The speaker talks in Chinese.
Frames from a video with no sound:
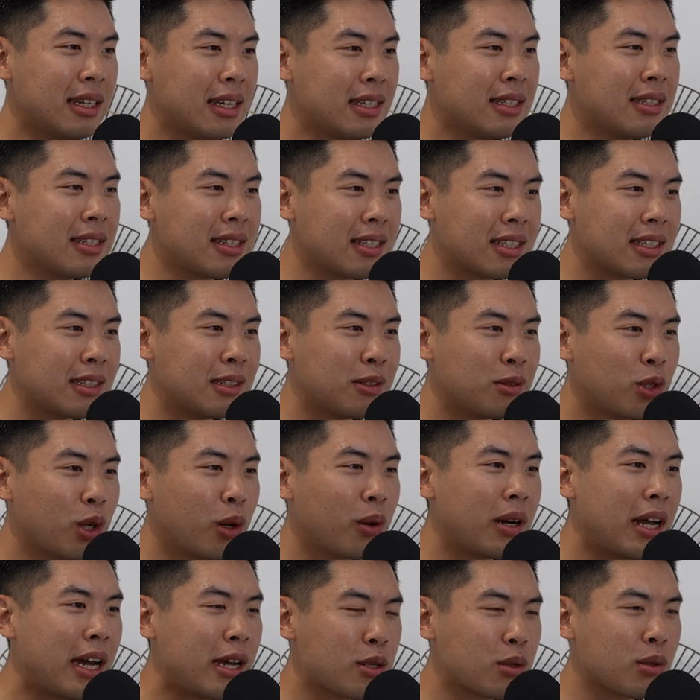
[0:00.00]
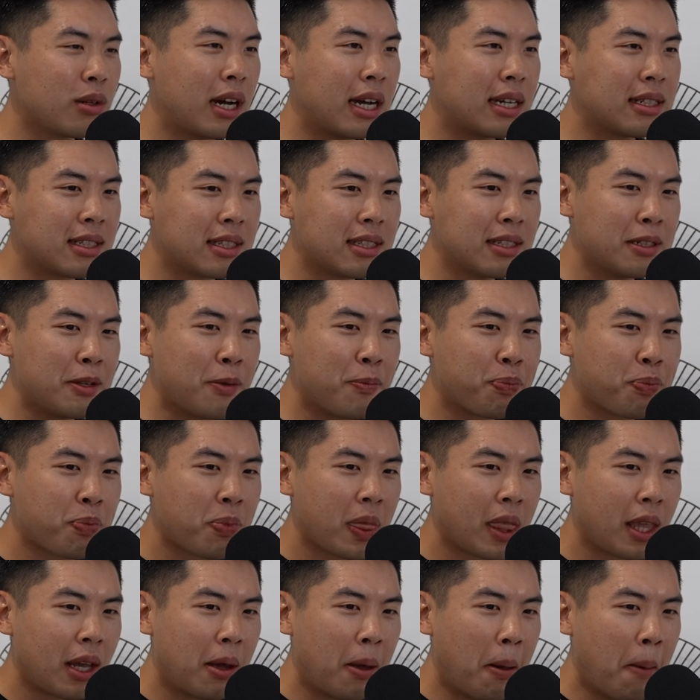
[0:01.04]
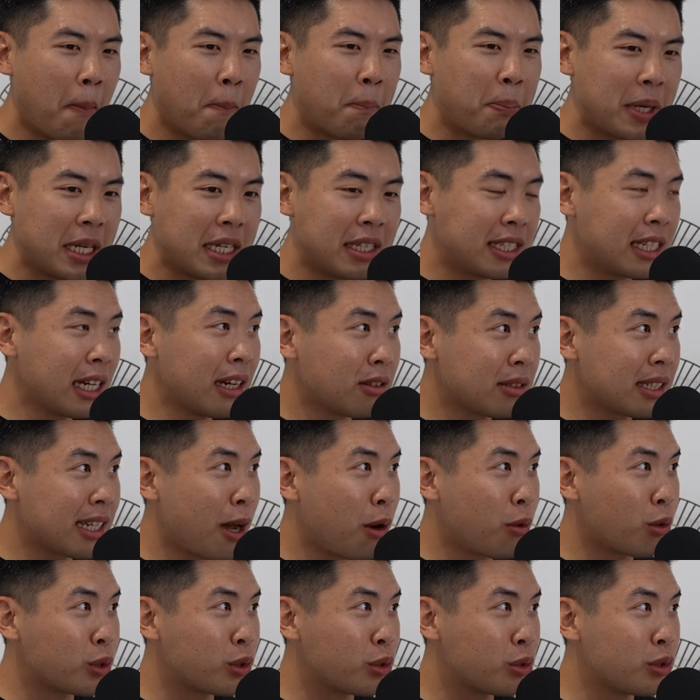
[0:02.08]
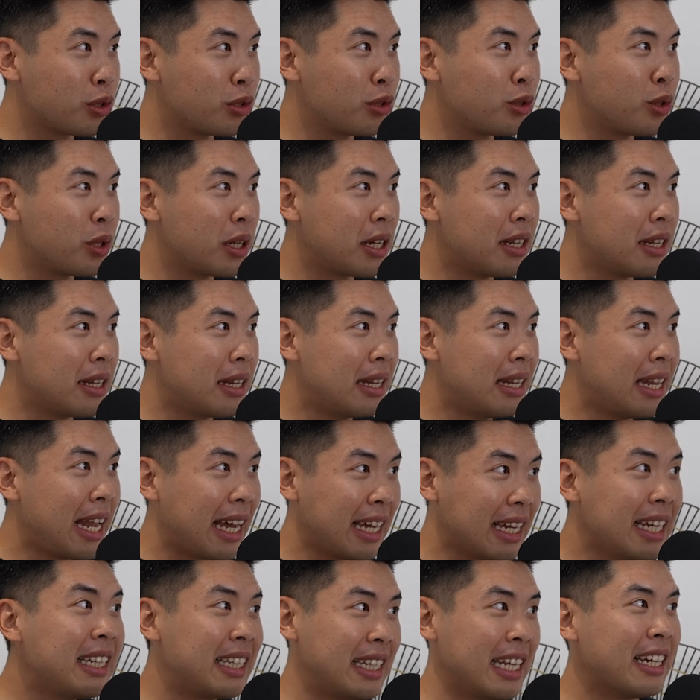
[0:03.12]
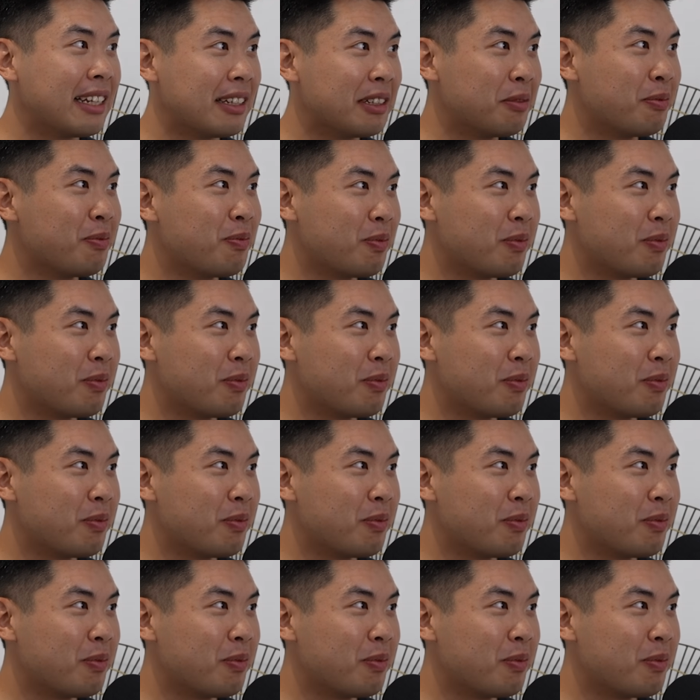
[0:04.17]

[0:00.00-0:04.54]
因此对我来说，它是比较在我舒适圈那一点，